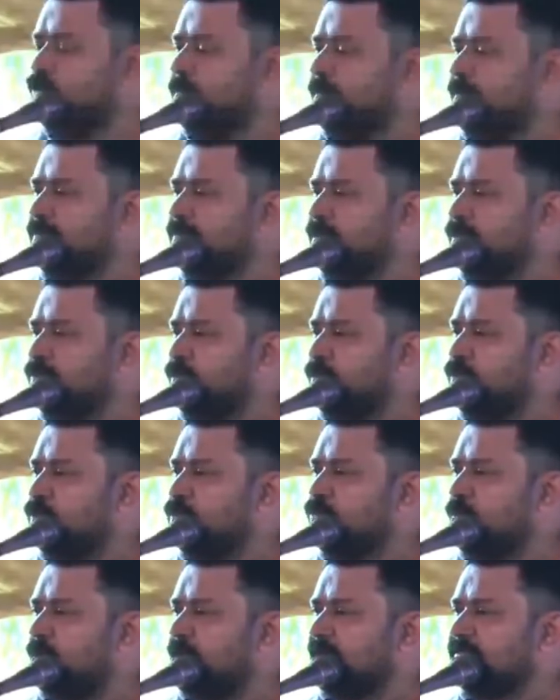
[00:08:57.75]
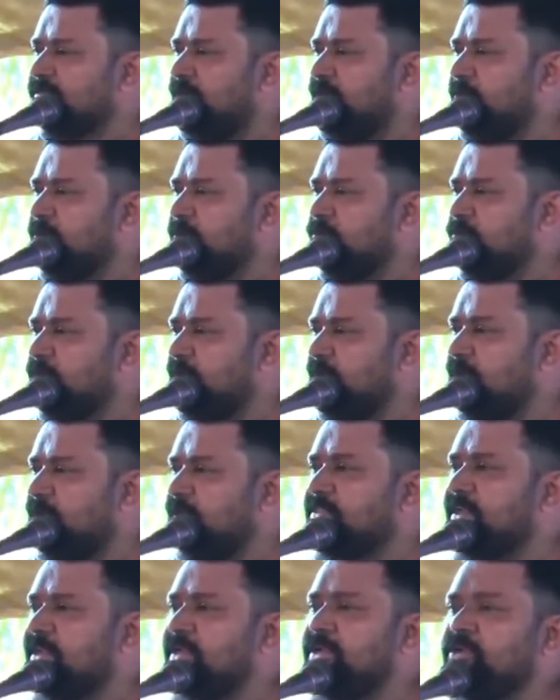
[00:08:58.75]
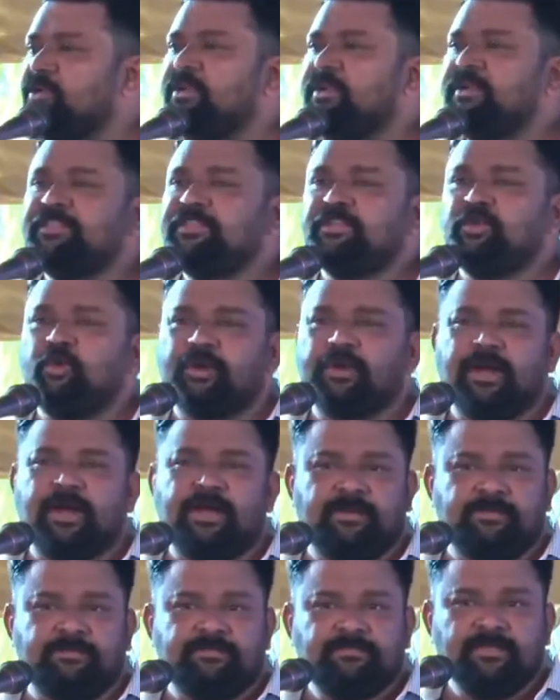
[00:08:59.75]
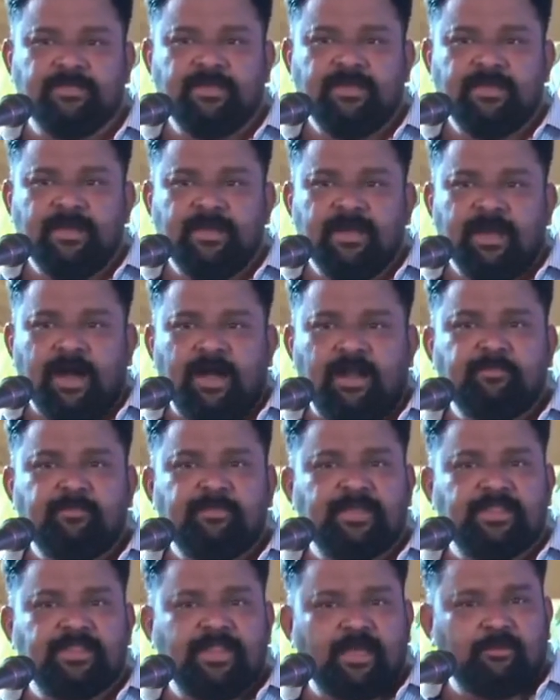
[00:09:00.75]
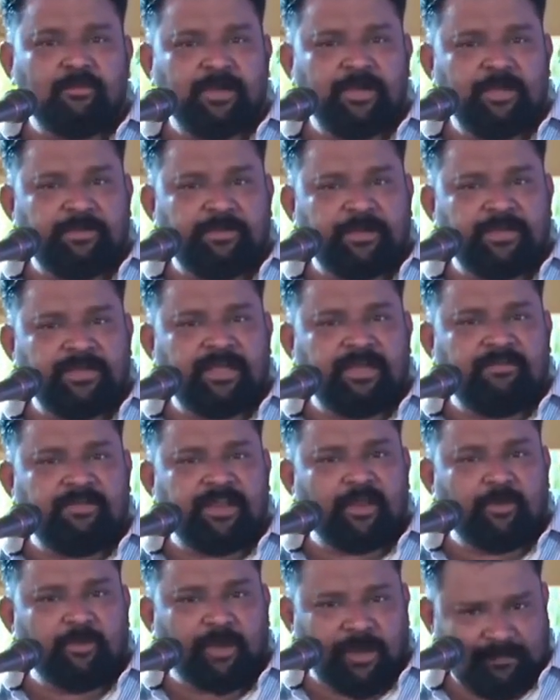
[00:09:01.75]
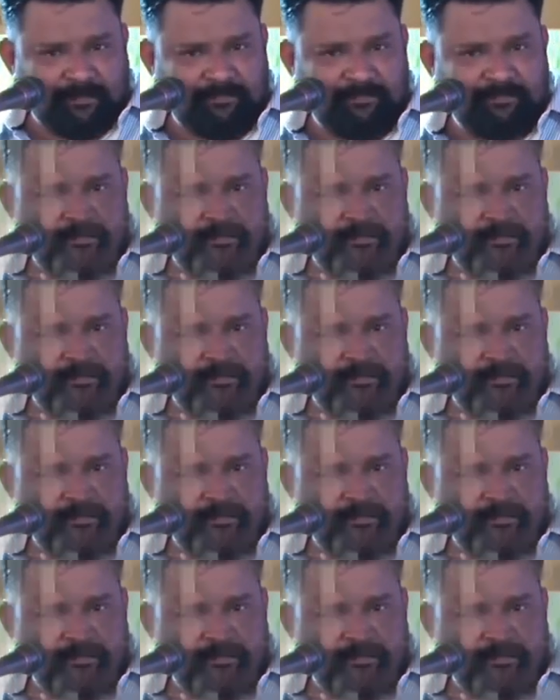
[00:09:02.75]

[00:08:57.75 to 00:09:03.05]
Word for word: மூணு வயசுலேயே சொல்லி கொடுத்துருவாங்க சாப்பிட உட்காரல தண்ணியோடு எடுத்துக்கிட்டு உட்காருன்னு ஆண் பிள்ளை தான் ரொம்ப டிபெண்டா வளருவான்